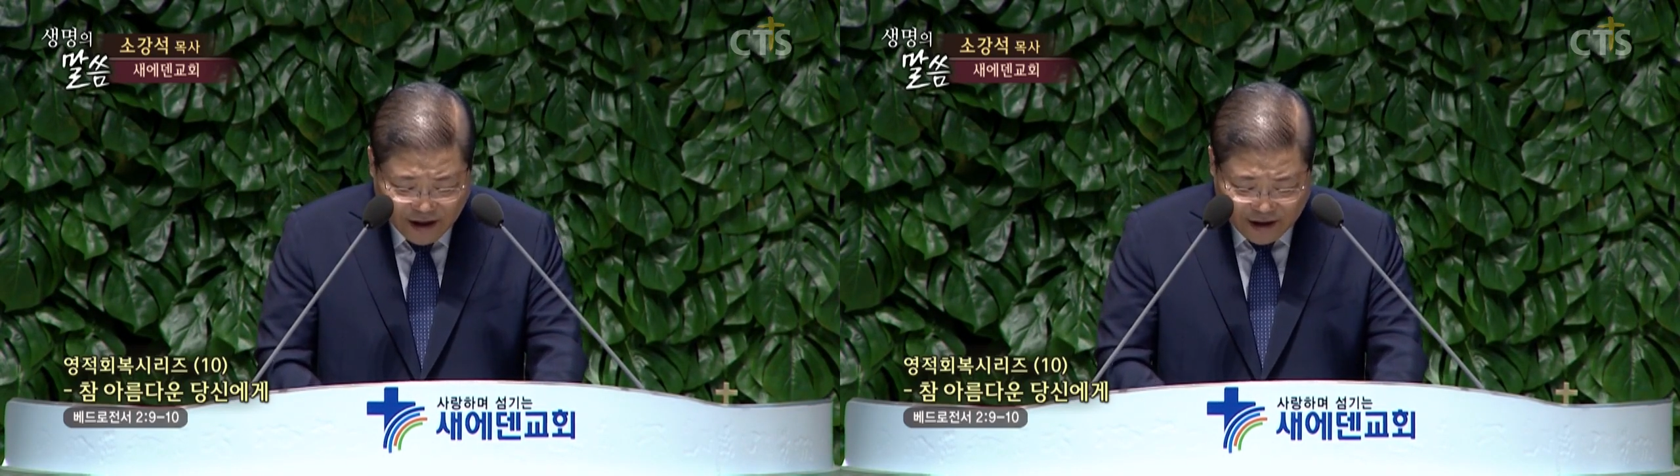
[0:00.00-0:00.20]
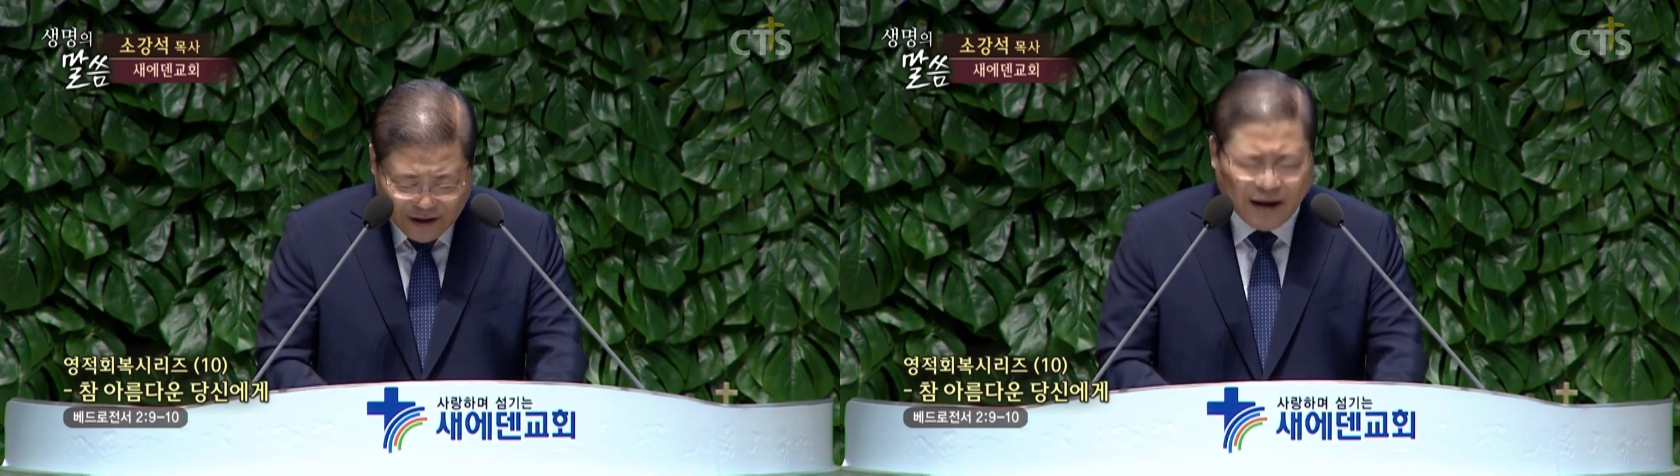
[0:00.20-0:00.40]

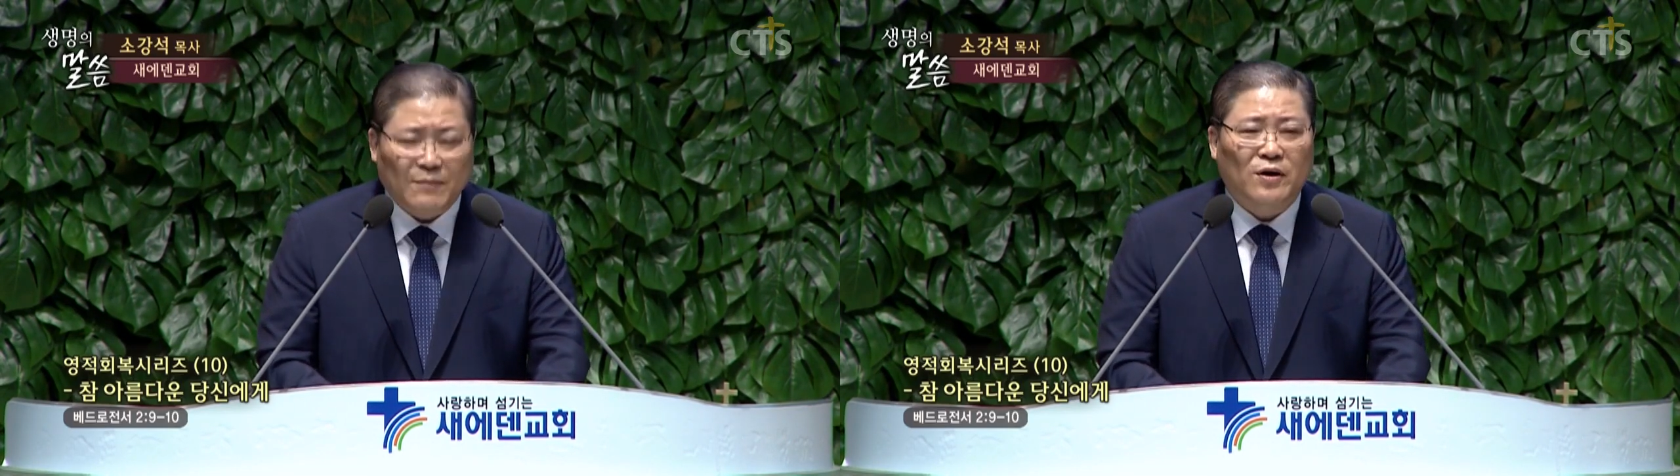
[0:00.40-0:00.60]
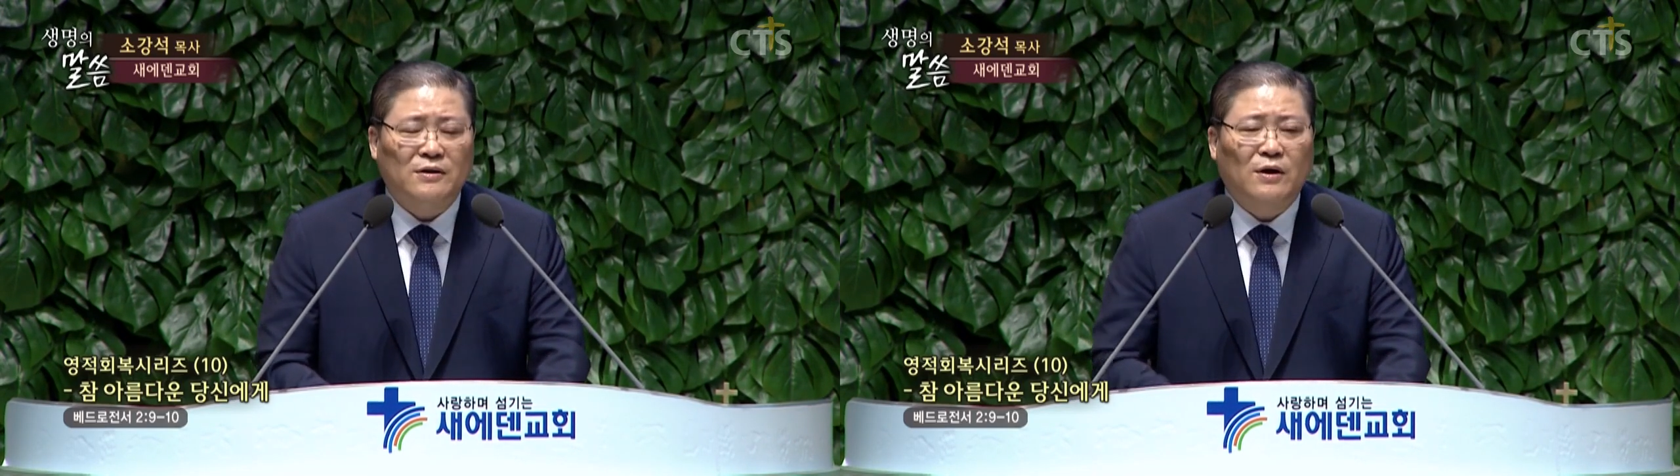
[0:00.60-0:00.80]
그는
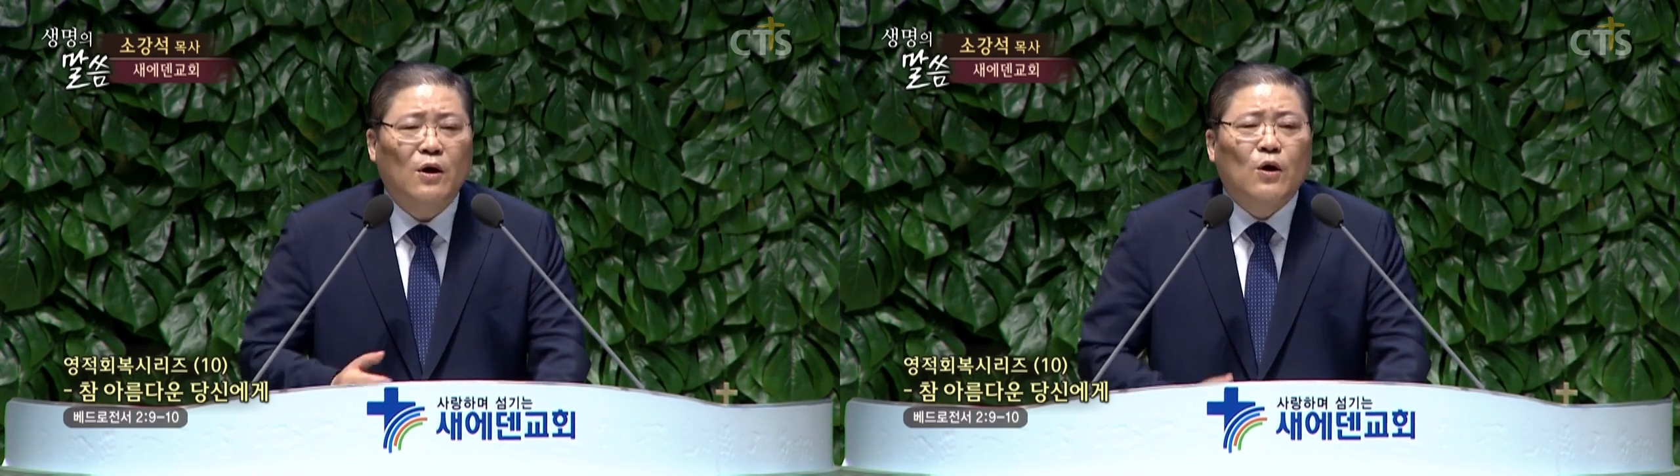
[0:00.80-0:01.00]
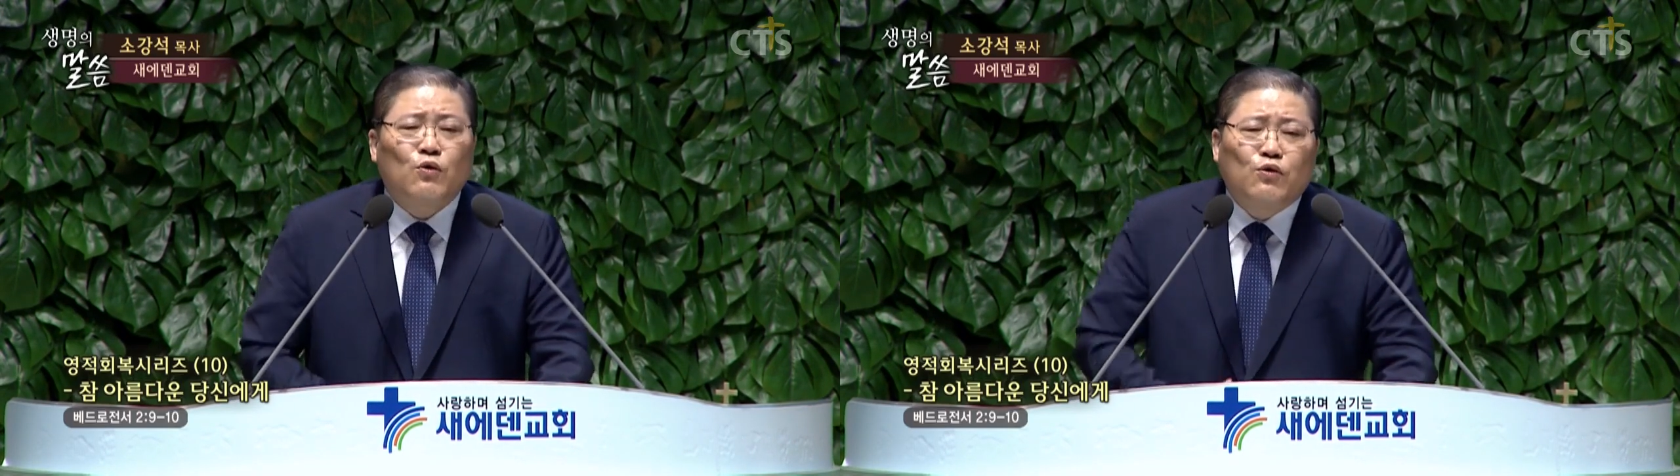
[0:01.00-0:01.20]
감옥에서
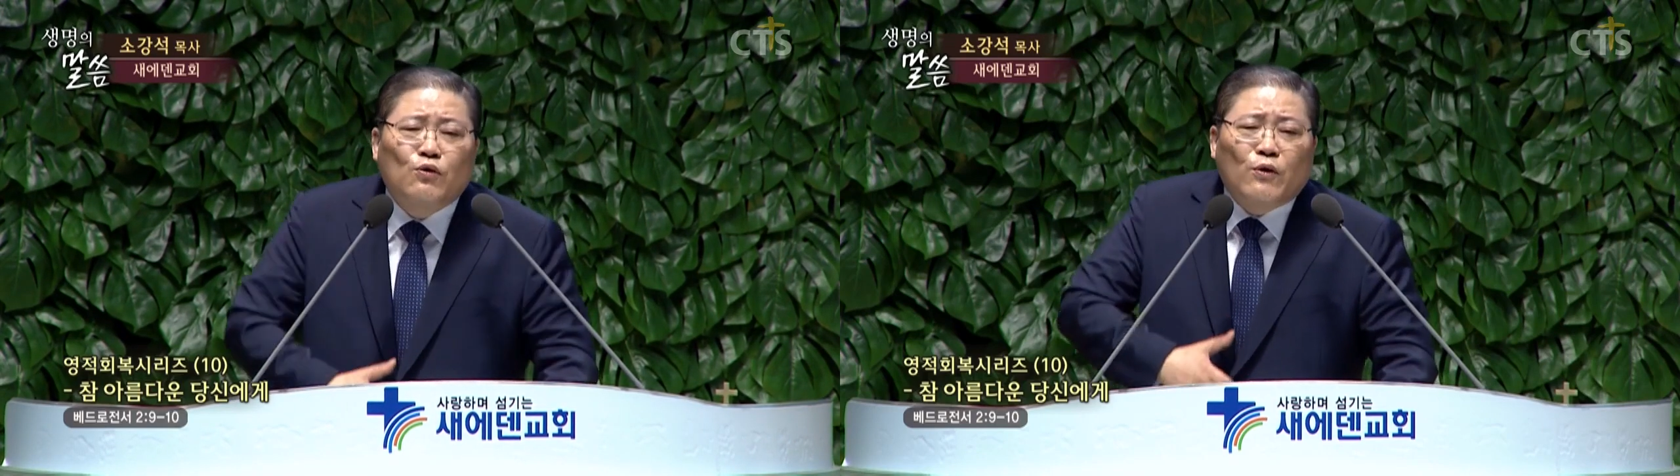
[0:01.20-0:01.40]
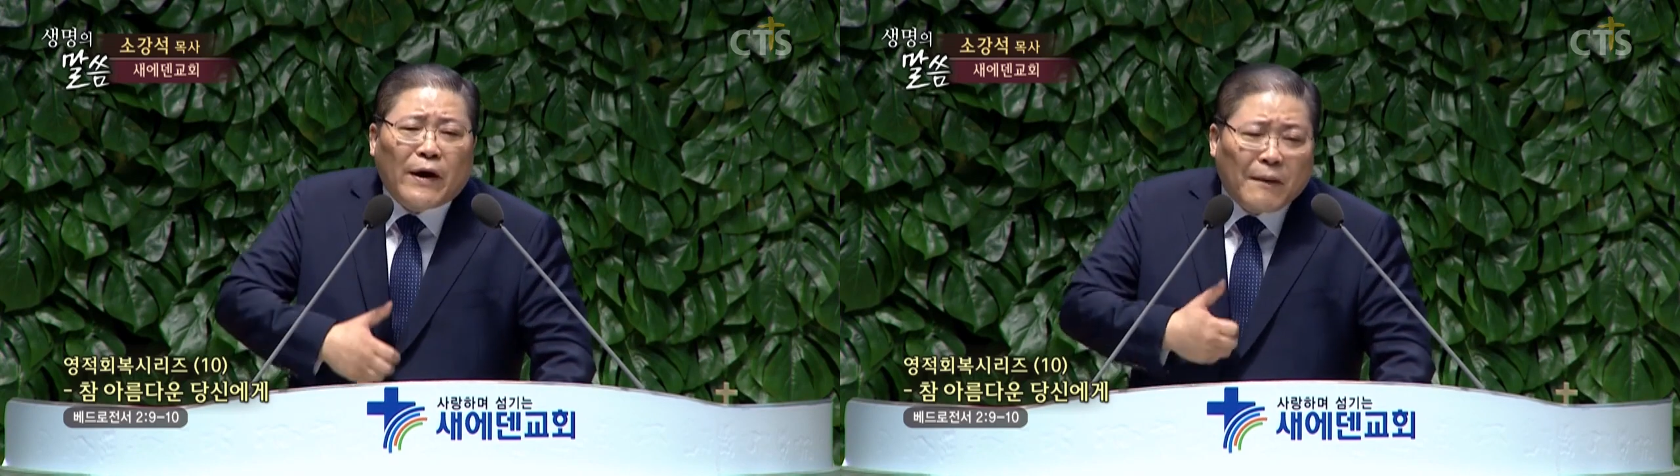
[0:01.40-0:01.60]

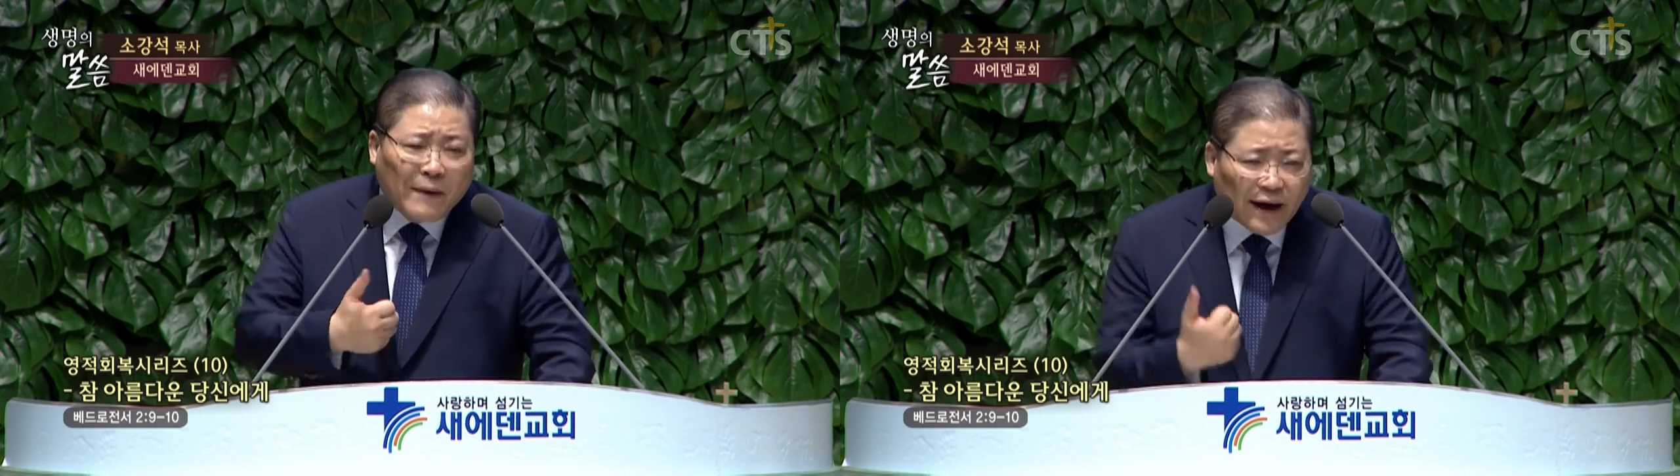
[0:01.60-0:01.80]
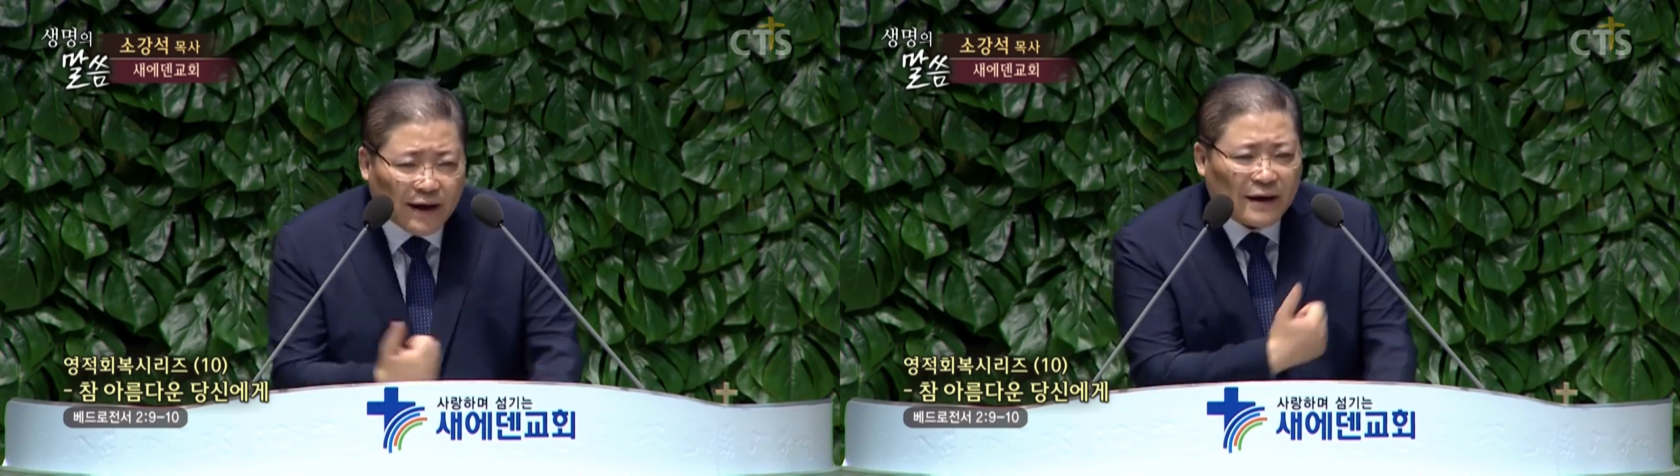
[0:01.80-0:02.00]
Who am
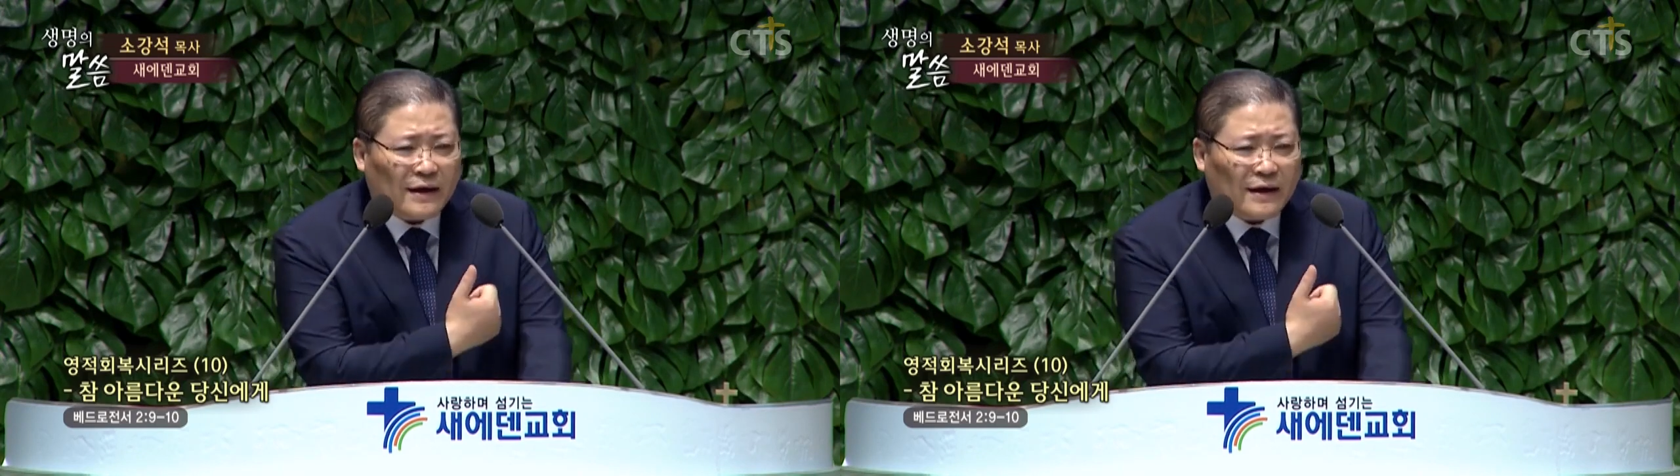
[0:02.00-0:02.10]
I?